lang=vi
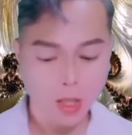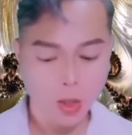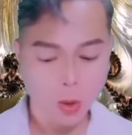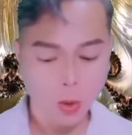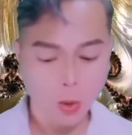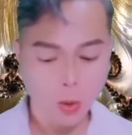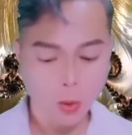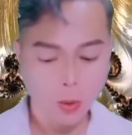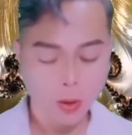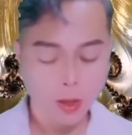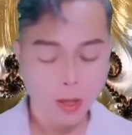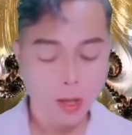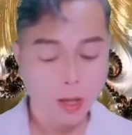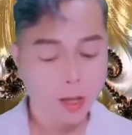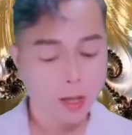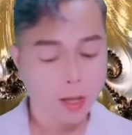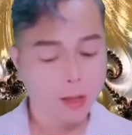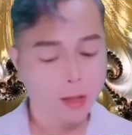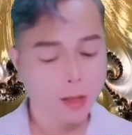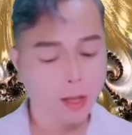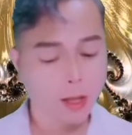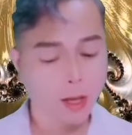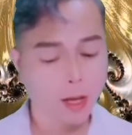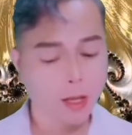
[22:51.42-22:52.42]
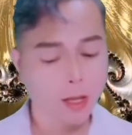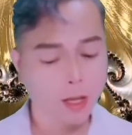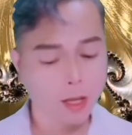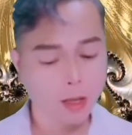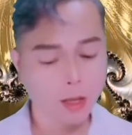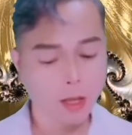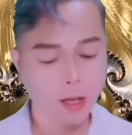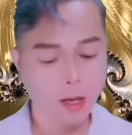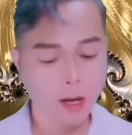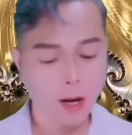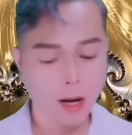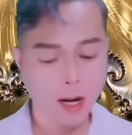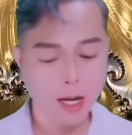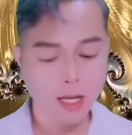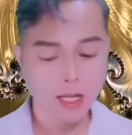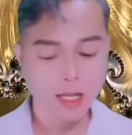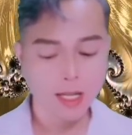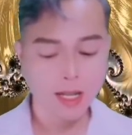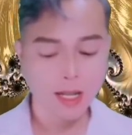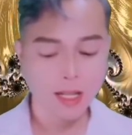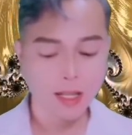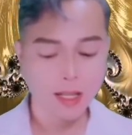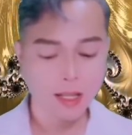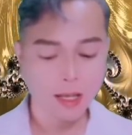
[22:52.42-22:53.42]
Từ lúc mà Ôn Dương nhập viện
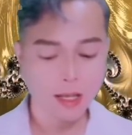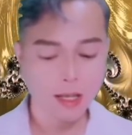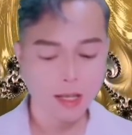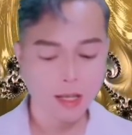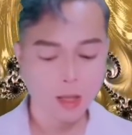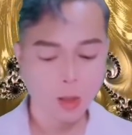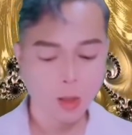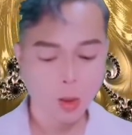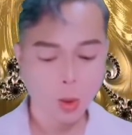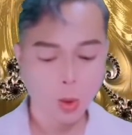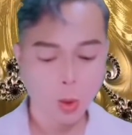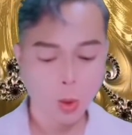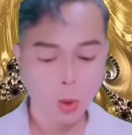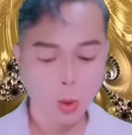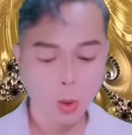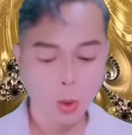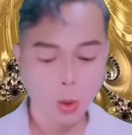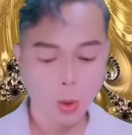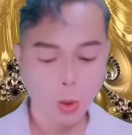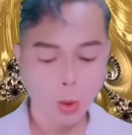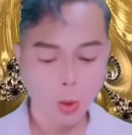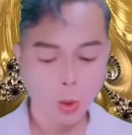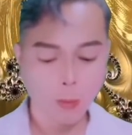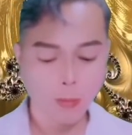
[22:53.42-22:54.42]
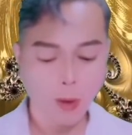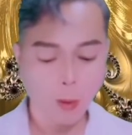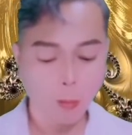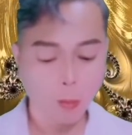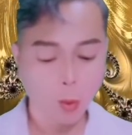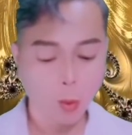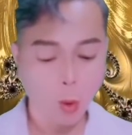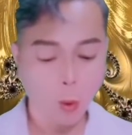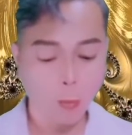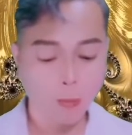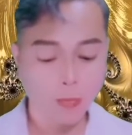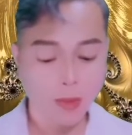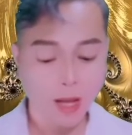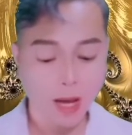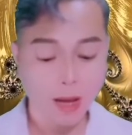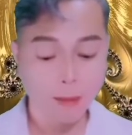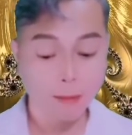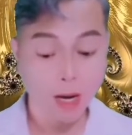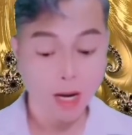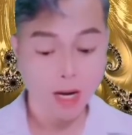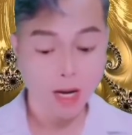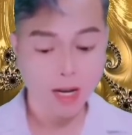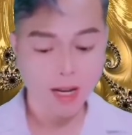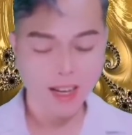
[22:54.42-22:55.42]
vì bệnh dạ dày cho đến nay đã
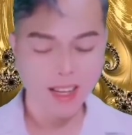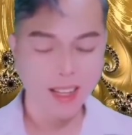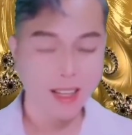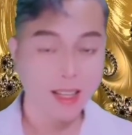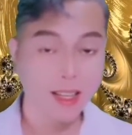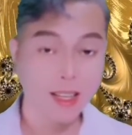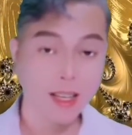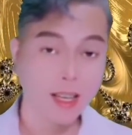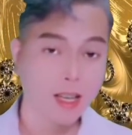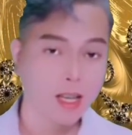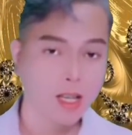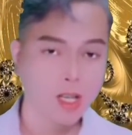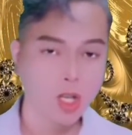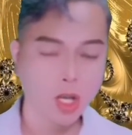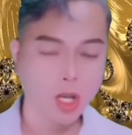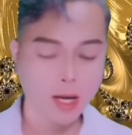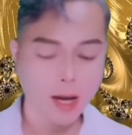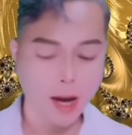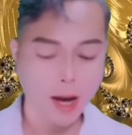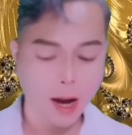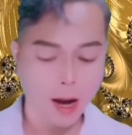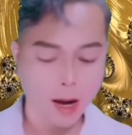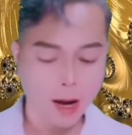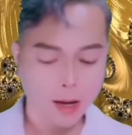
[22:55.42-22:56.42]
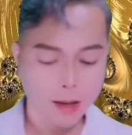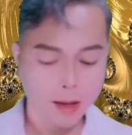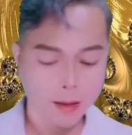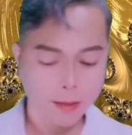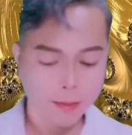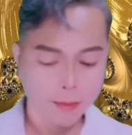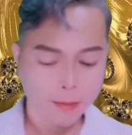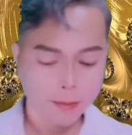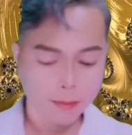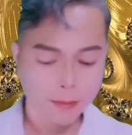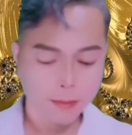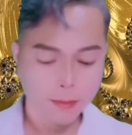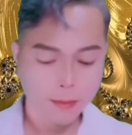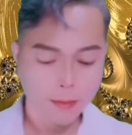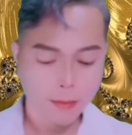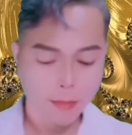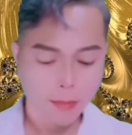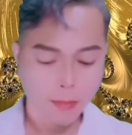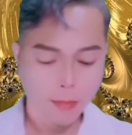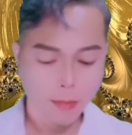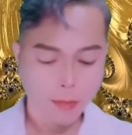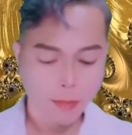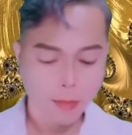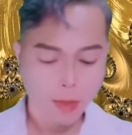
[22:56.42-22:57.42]
bốn ngày rồi. Trong bốn
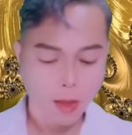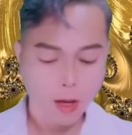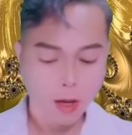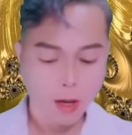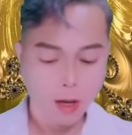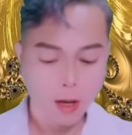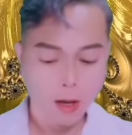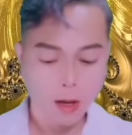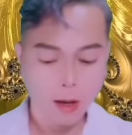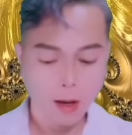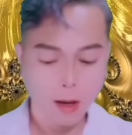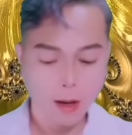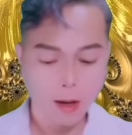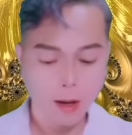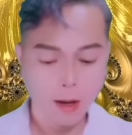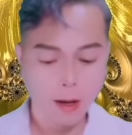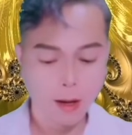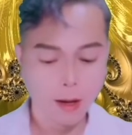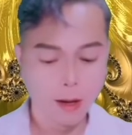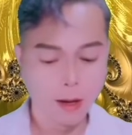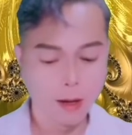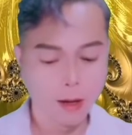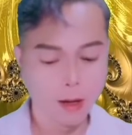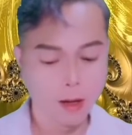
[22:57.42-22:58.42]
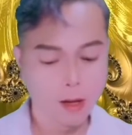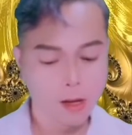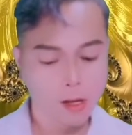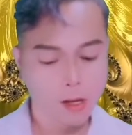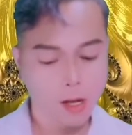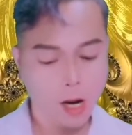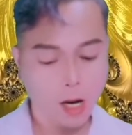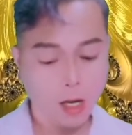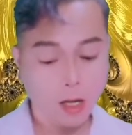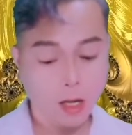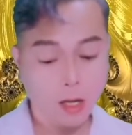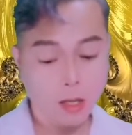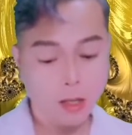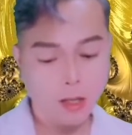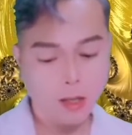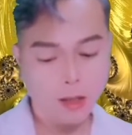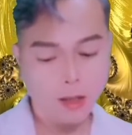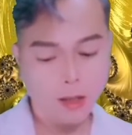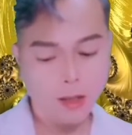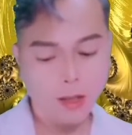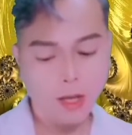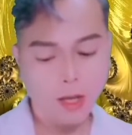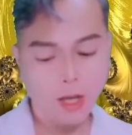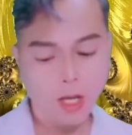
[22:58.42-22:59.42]
ngày này, Ân Lang Qua đã hứa với
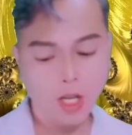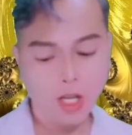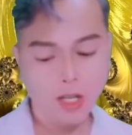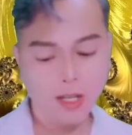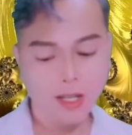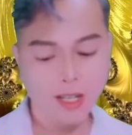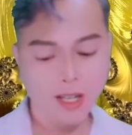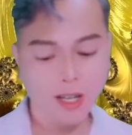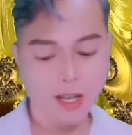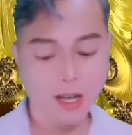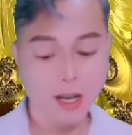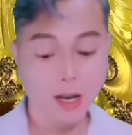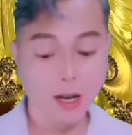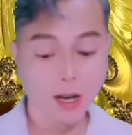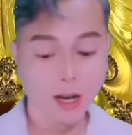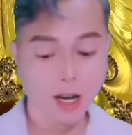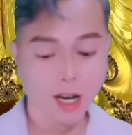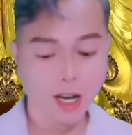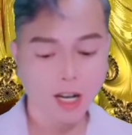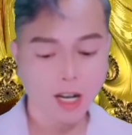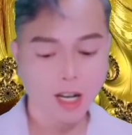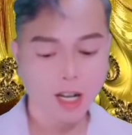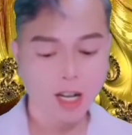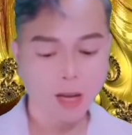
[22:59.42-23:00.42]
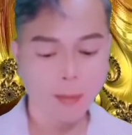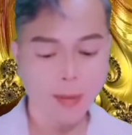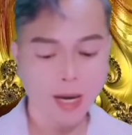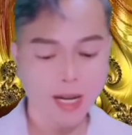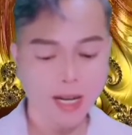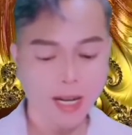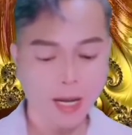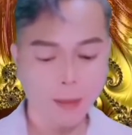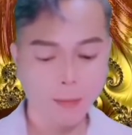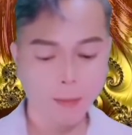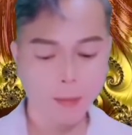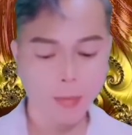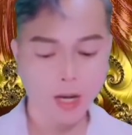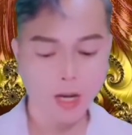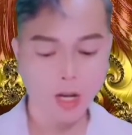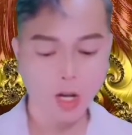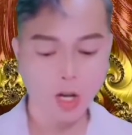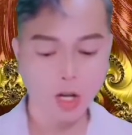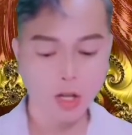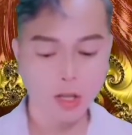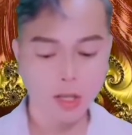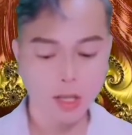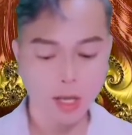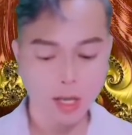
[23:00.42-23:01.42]
Ôn Dương, mỗi tối
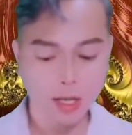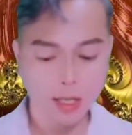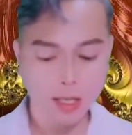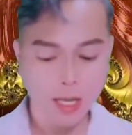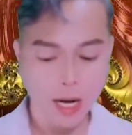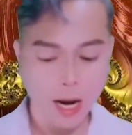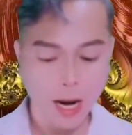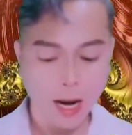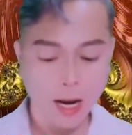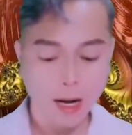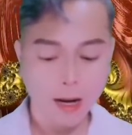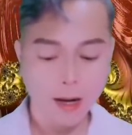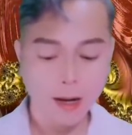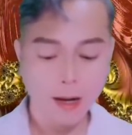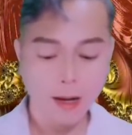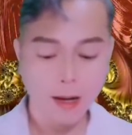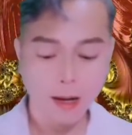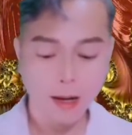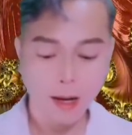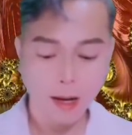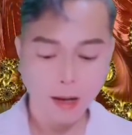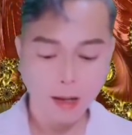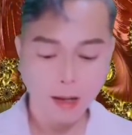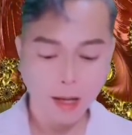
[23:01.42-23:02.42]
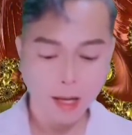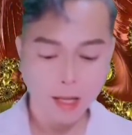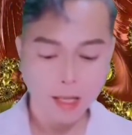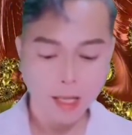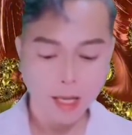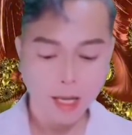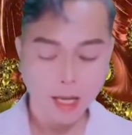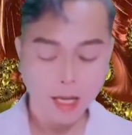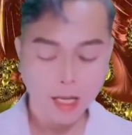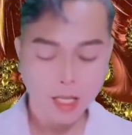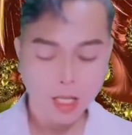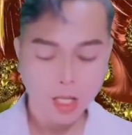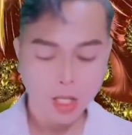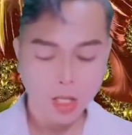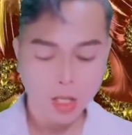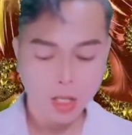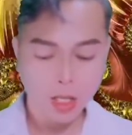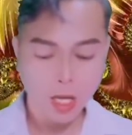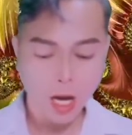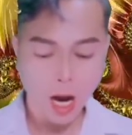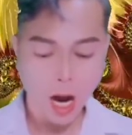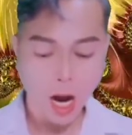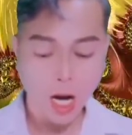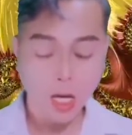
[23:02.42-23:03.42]
anh đều sẽ đến đây để cùng với Ôn Dương ăn
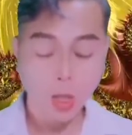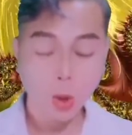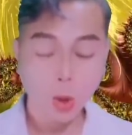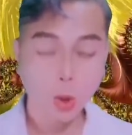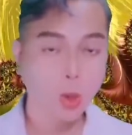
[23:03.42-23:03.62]
tối.